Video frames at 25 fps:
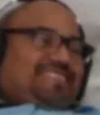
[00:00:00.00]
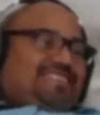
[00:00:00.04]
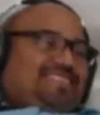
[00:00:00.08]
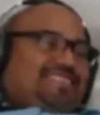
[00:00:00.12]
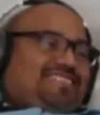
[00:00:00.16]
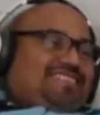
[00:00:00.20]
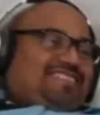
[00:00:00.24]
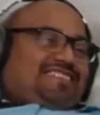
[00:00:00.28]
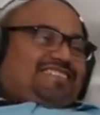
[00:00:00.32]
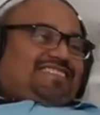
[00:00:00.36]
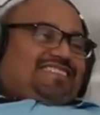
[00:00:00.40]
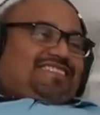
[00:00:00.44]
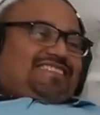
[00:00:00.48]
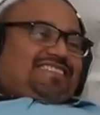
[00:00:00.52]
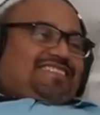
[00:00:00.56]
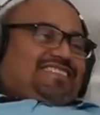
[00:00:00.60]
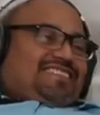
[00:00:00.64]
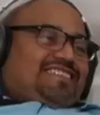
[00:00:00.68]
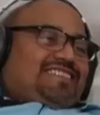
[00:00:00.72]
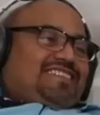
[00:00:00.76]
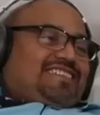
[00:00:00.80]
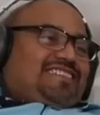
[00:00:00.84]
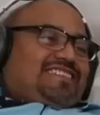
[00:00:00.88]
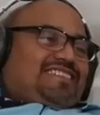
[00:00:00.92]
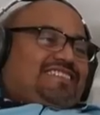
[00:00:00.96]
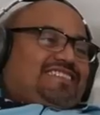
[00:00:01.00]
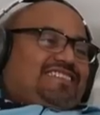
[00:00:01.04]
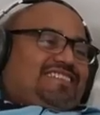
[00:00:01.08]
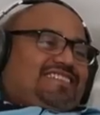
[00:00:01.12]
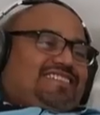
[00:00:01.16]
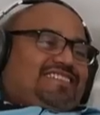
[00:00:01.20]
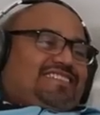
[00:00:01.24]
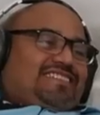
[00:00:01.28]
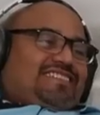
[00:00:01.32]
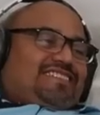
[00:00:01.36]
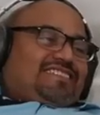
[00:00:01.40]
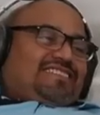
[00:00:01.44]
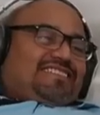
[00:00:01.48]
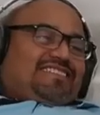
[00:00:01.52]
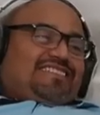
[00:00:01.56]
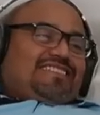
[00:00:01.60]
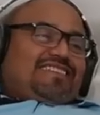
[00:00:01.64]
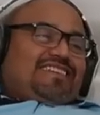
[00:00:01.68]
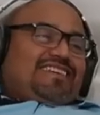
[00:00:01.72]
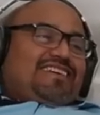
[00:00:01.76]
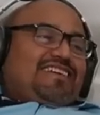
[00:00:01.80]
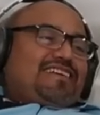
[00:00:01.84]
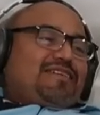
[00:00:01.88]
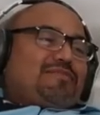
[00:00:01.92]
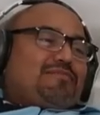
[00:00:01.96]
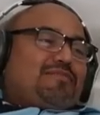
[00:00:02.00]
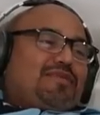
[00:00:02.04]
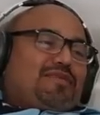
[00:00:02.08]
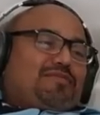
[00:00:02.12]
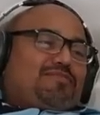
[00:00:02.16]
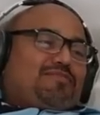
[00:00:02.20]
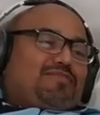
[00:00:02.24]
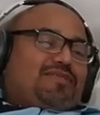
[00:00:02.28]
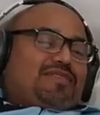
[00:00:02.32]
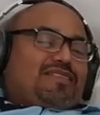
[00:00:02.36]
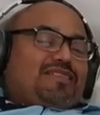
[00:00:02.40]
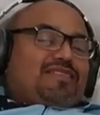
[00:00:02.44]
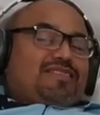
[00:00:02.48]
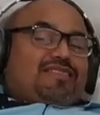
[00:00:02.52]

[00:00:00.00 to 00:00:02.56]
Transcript: Dice que descansa mucho mejor que en la cama.